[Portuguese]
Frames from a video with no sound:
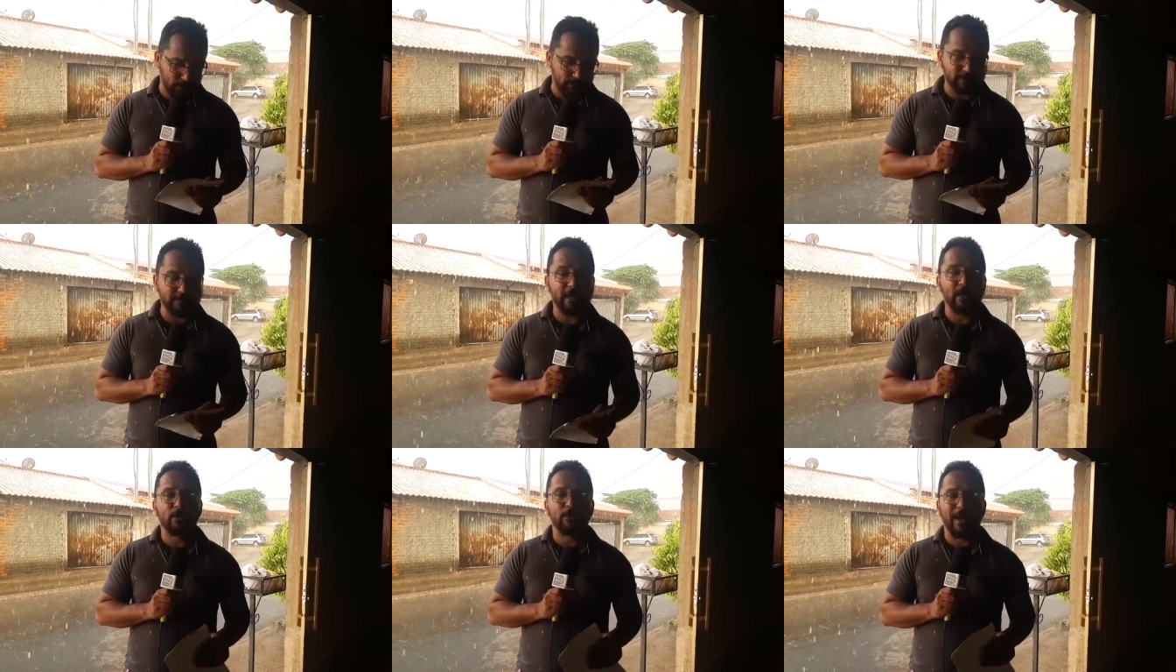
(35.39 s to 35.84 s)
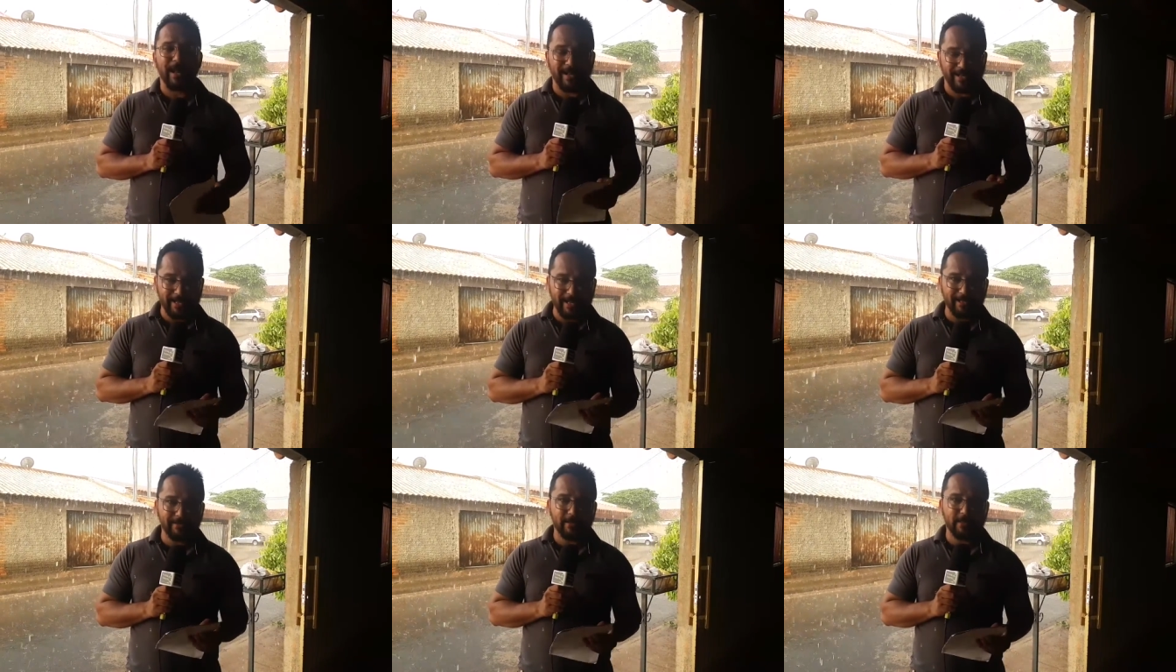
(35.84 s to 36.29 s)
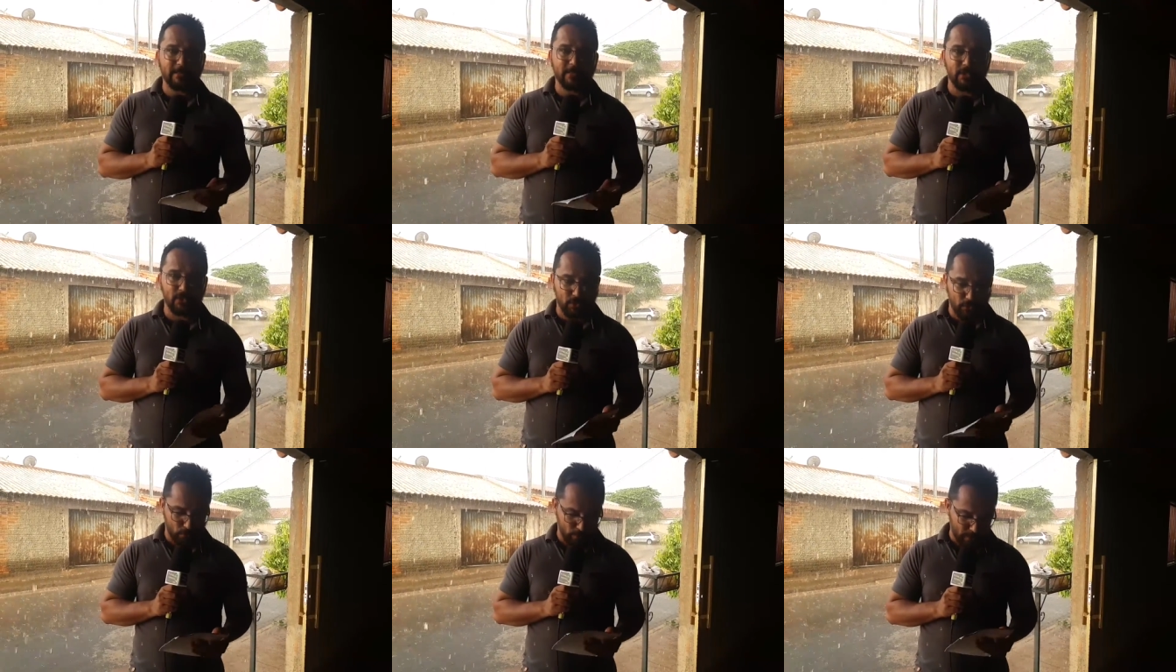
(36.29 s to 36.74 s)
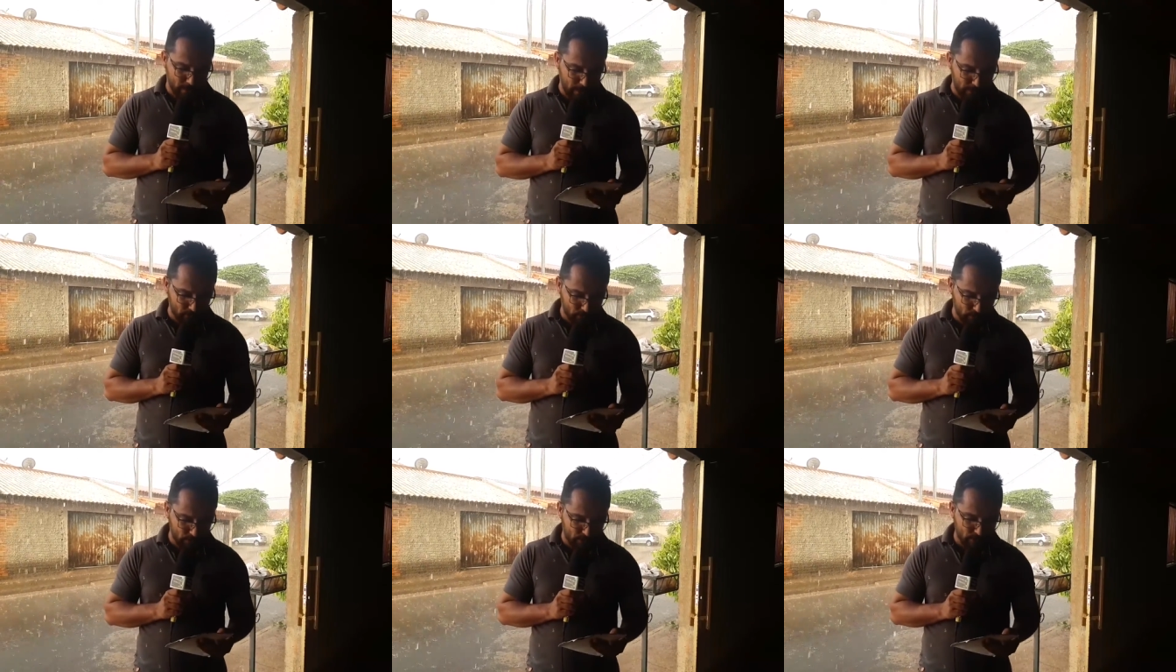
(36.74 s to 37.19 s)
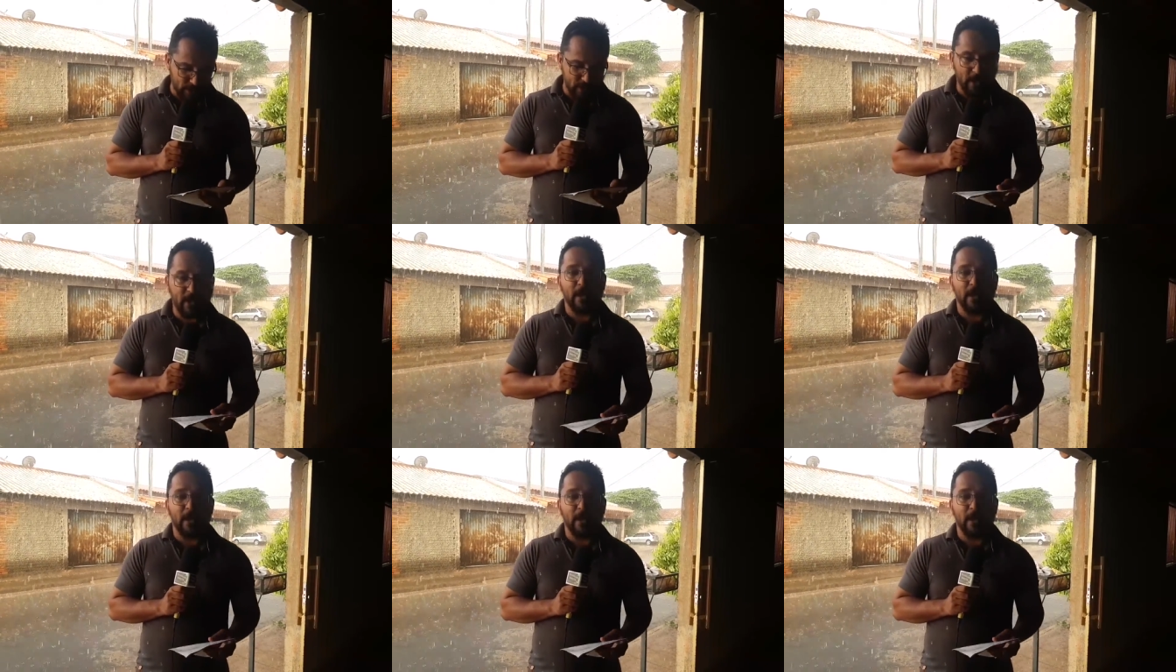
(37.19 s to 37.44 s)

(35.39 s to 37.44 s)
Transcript: que tem 45 anos,